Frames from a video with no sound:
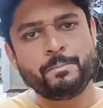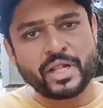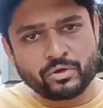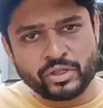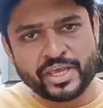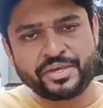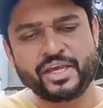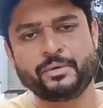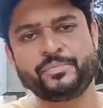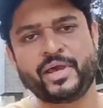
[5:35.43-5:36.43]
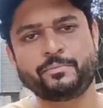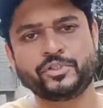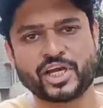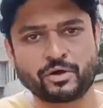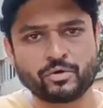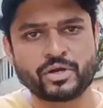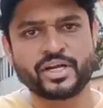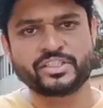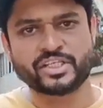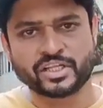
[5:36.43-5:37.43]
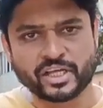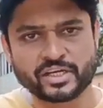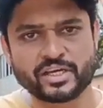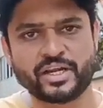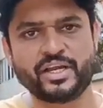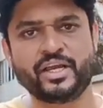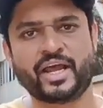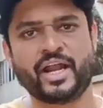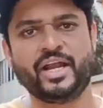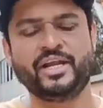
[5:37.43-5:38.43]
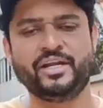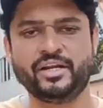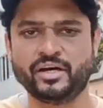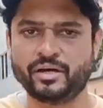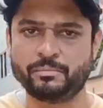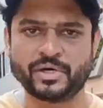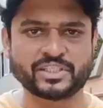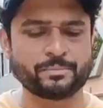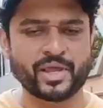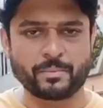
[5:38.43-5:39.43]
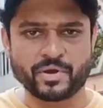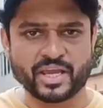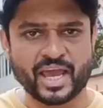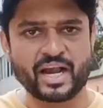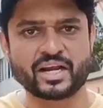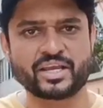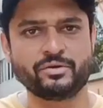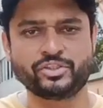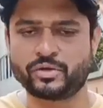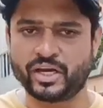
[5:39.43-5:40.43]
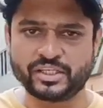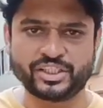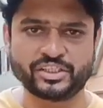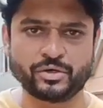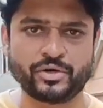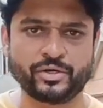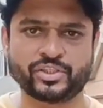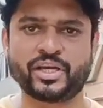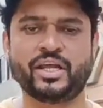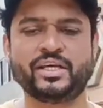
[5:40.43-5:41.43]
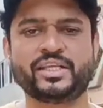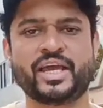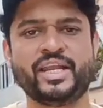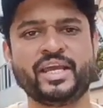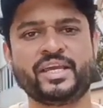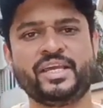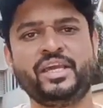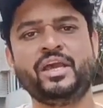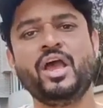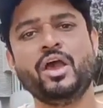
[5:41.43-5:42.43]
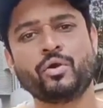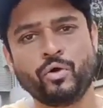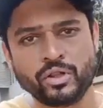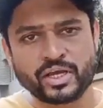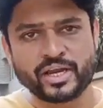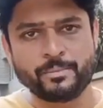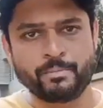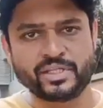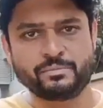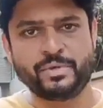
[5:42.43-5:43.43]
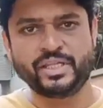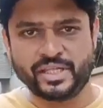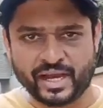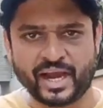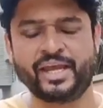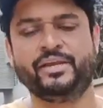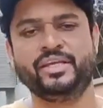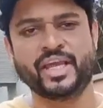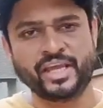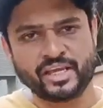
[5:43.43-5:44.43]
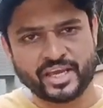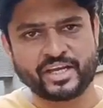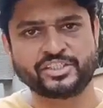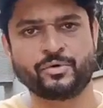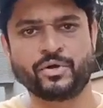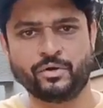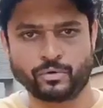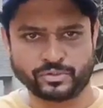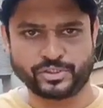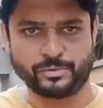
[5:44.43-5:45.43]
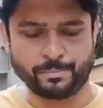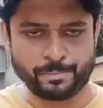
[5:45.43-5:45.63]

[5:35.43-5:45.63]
बिल्कुल देखिए अपने आप को जागरूक करें सतर्क करें एंड एंड uh, बस अपने आप का ख्याल रखें और जो गलत चीज़ें हो रही है उसे गलत कहने की खुलकर हिम्मत भी दिखाएं यही कहना चाहूँगा लोगों से